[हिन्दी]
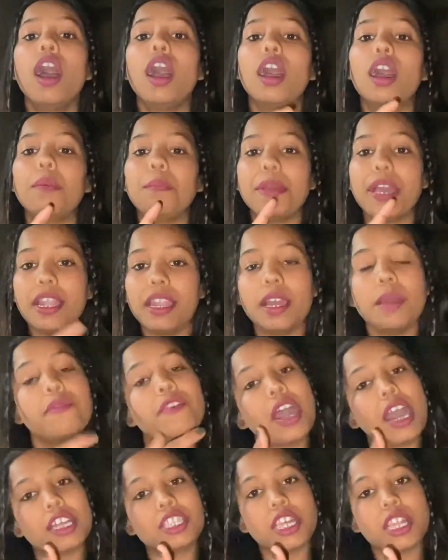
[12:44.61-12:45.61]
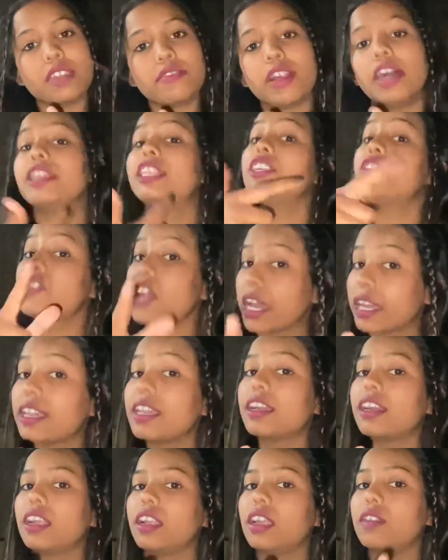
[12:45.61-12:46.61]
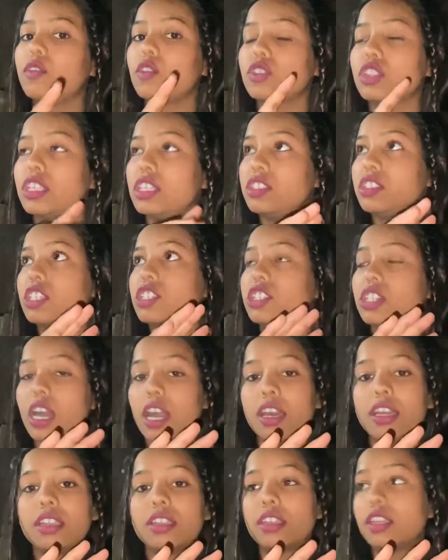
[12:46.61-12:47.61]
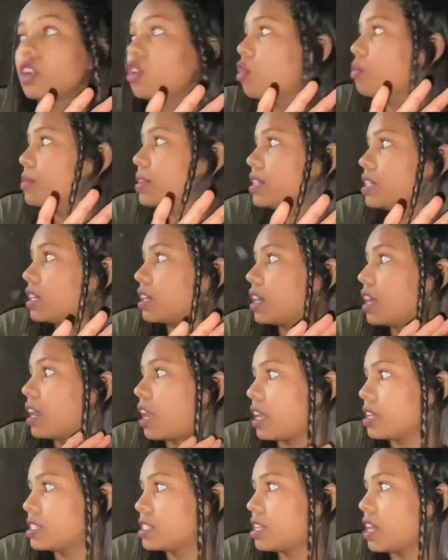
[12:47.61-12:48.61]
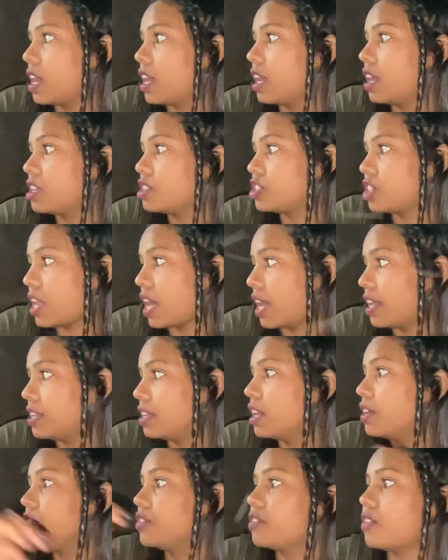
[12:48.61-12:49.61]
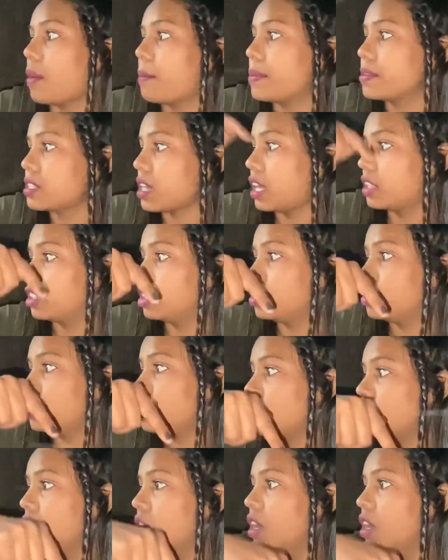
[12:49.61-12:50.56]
पहले हम वहाँ जाने वाले थे ट्रैकिंग करने वो तीन से चार किलोमीटर का रास्ता है चढ़ाई है फिर वापस आते तो